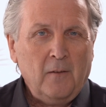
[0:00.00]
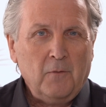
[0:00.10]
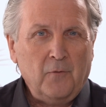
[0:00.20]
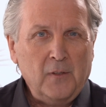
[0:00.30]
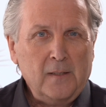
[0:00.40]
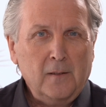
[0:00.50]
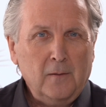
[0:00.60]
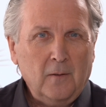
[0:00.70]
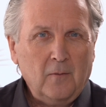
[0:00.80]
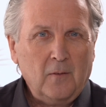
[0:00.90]
Wir
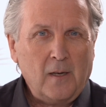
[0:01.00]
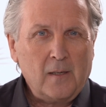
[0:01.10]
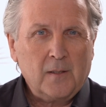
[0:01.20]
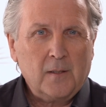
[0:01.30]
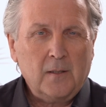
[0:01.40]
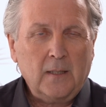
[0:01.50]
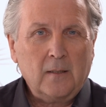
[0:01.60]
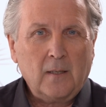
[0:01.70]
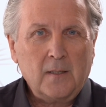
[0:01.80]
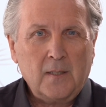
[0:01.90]
wissen, dass
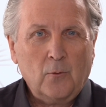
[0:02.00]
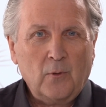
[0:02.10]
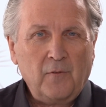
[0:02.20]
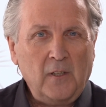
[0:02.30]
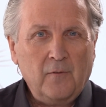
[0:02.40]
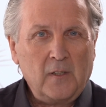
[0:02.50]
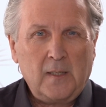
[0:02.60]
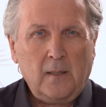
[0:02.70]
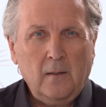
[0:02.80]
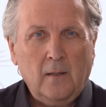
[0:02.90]
Digitalisierung ja viele
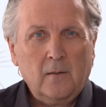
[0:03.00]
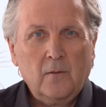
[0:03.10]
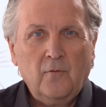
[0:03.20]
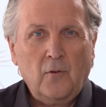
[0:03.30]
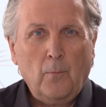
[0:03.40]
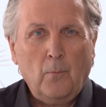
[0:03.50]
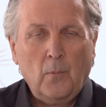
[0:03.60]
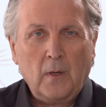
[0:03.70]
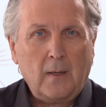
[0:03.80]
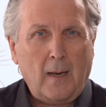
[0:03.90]
Facetten hat,
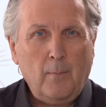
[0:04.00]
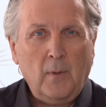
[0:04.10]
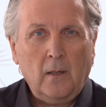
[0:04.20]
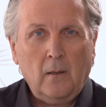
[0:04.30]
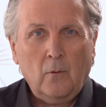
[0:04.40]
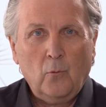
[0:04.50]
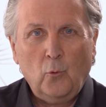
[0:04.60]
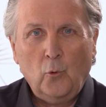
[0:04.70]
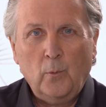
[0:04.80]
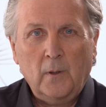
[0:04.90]
vom Gaming
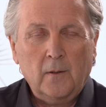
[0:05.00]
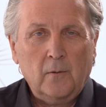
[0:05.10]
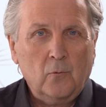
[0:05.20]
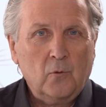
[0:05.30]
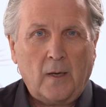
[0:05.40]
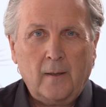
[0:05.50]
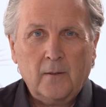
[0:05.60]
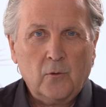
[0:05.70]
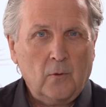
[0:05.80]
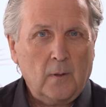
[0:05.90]
über
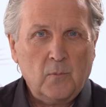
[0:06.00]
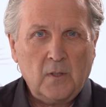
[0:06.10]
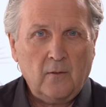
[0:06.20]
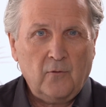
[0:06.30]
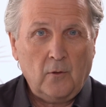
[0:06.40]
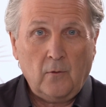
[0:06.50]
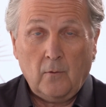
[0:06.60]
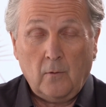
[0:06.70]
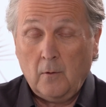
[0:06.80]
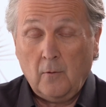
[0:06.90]
Unterhaltung im Sinne
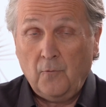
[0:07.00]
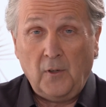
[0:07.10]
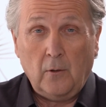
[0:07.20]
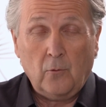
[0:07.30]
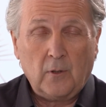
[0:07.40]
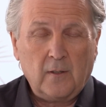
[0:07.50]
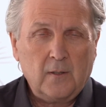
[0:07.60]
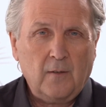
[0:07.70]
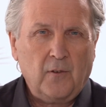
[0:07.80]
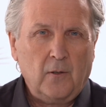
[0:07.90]
von äh, Video oder
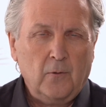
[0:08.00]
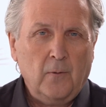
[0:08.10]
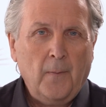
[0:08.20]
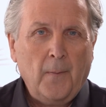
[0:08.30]
TV